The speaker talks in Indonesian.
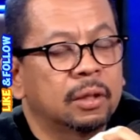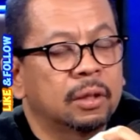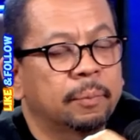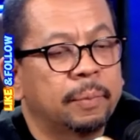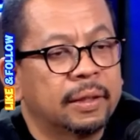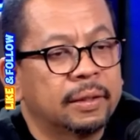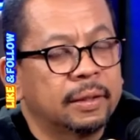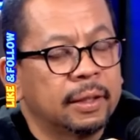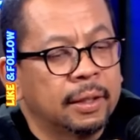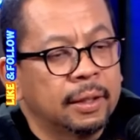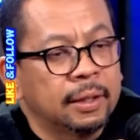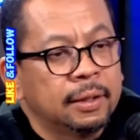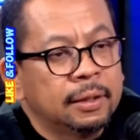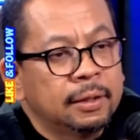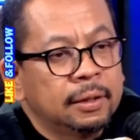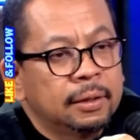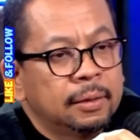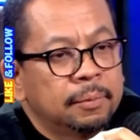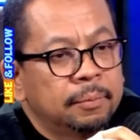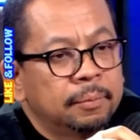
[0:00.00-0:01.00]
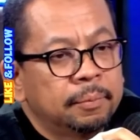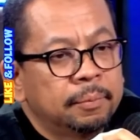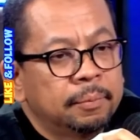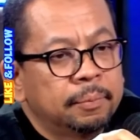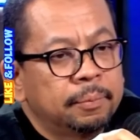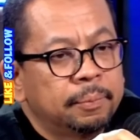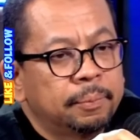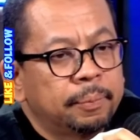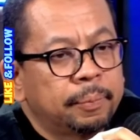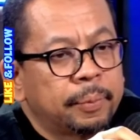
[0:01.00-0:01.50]
kepada
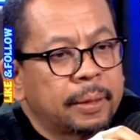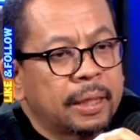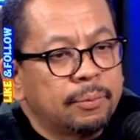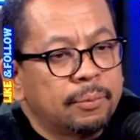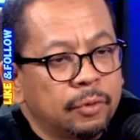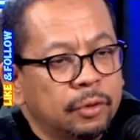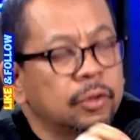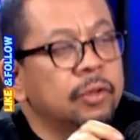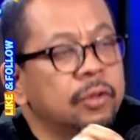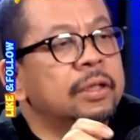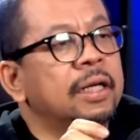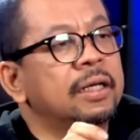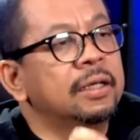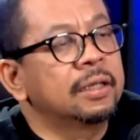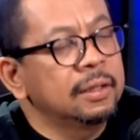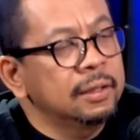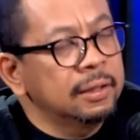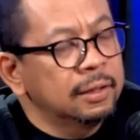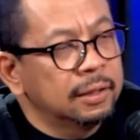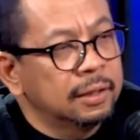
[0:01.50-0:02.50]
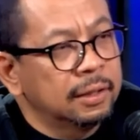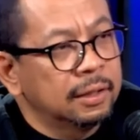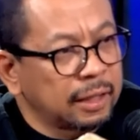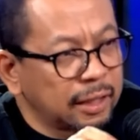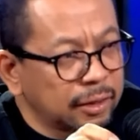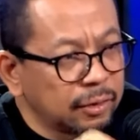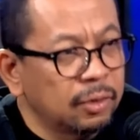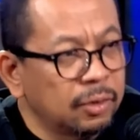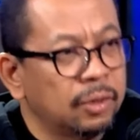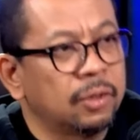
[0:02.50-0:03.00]
Pramono dan
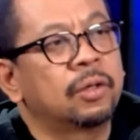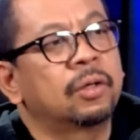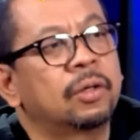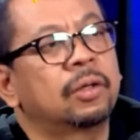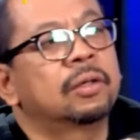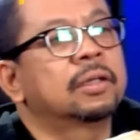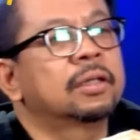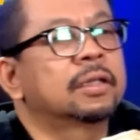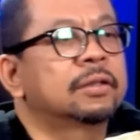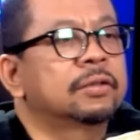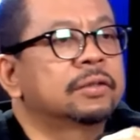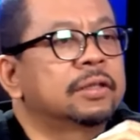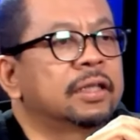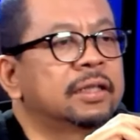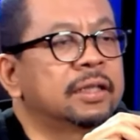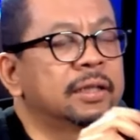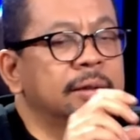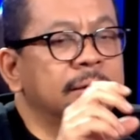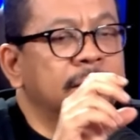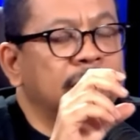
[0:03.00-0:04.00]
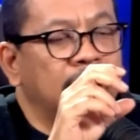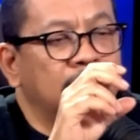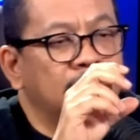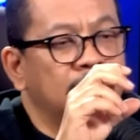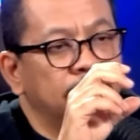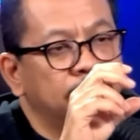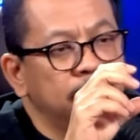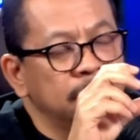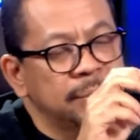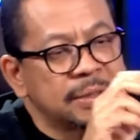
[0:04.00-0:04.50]
Rano. Gitu. Jadi
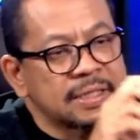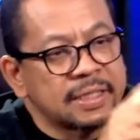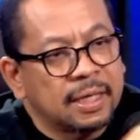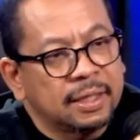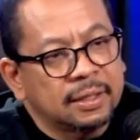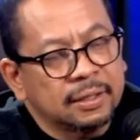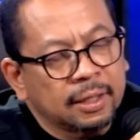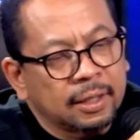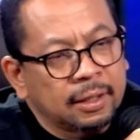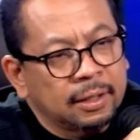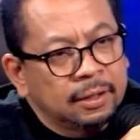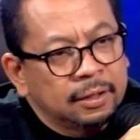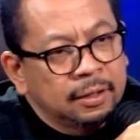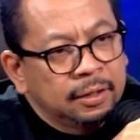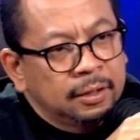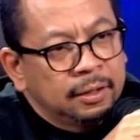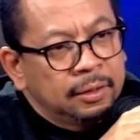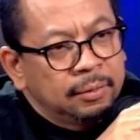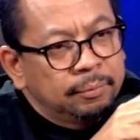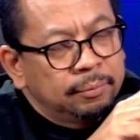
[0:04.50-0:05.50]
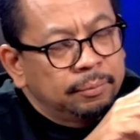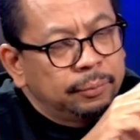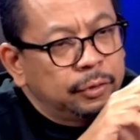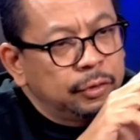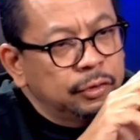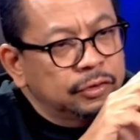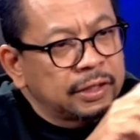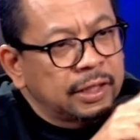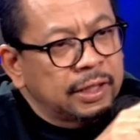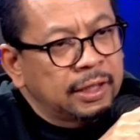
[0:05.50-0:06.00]
kalaupun misalnya
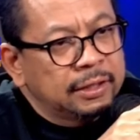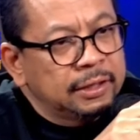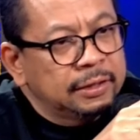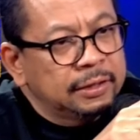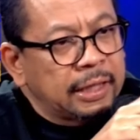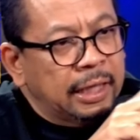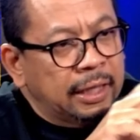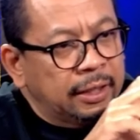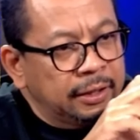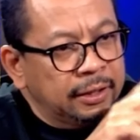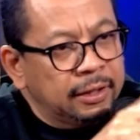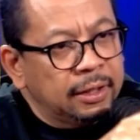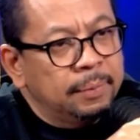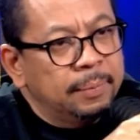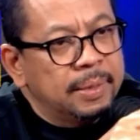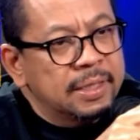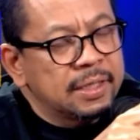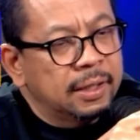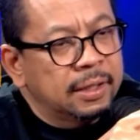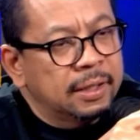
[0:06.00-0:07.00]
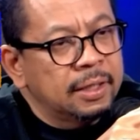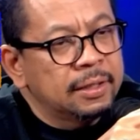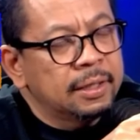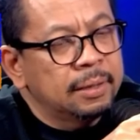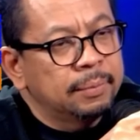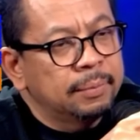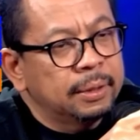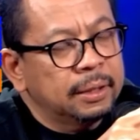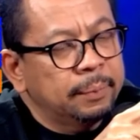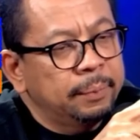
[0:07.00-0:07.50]
berusaha ditarik, hemat saya
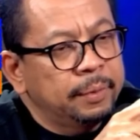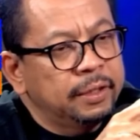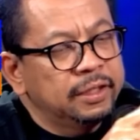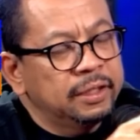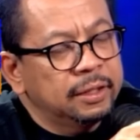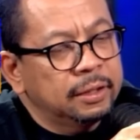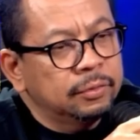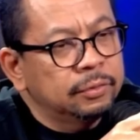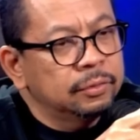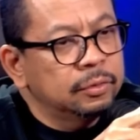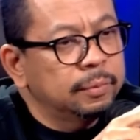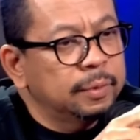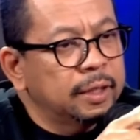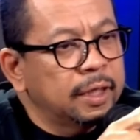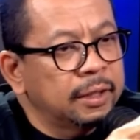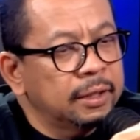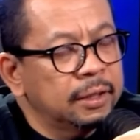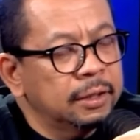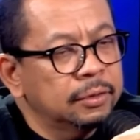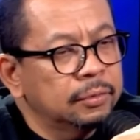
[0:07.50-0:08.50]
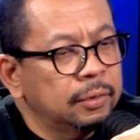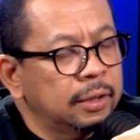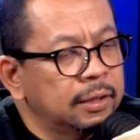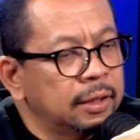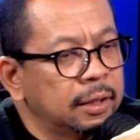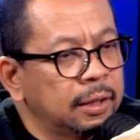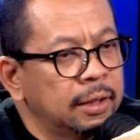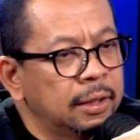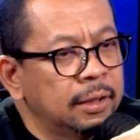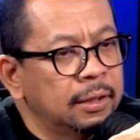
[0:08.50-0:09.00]
yang berkepentingan untuk menarik itu
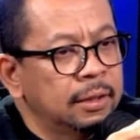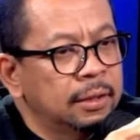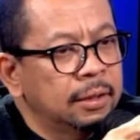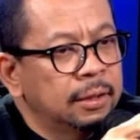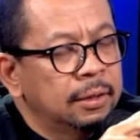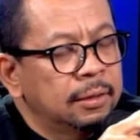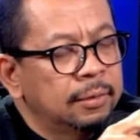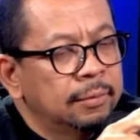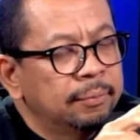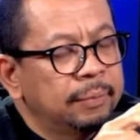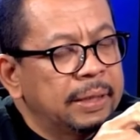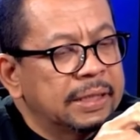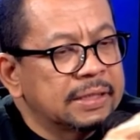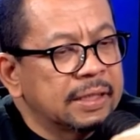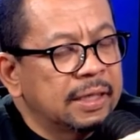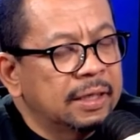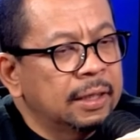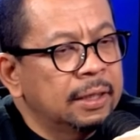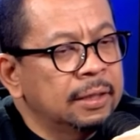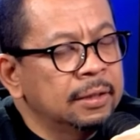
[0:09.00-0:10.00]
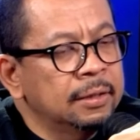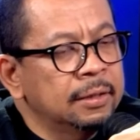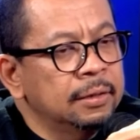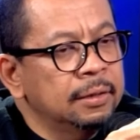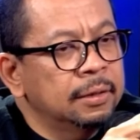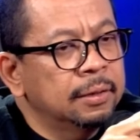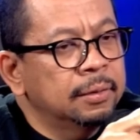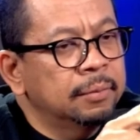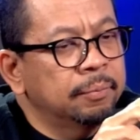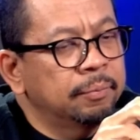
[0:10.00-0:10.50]
adalah
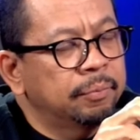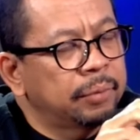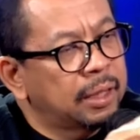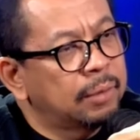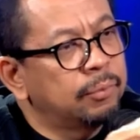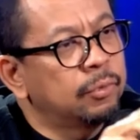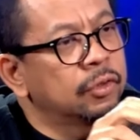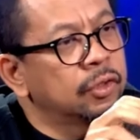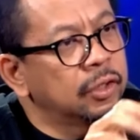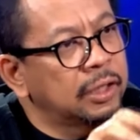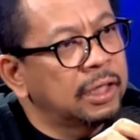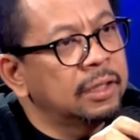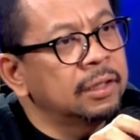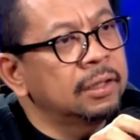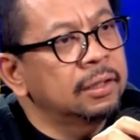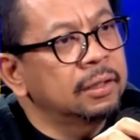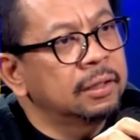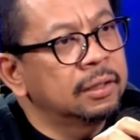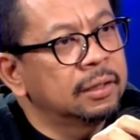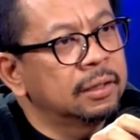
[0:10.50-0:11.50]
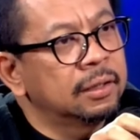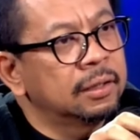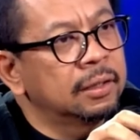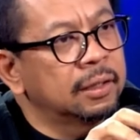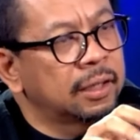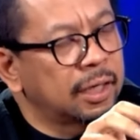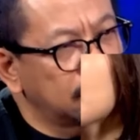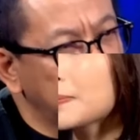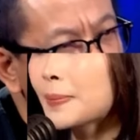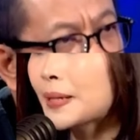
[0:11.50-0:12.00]
pasangan Pramono dan
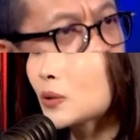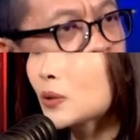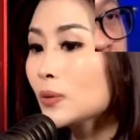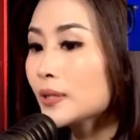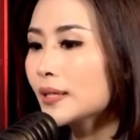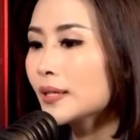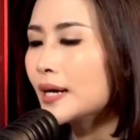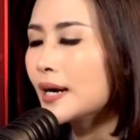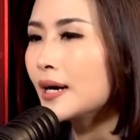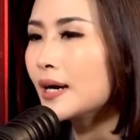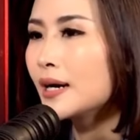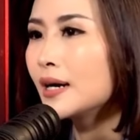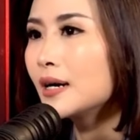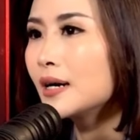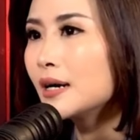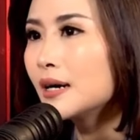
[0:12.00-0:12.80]
Rano. Tapi kan bukan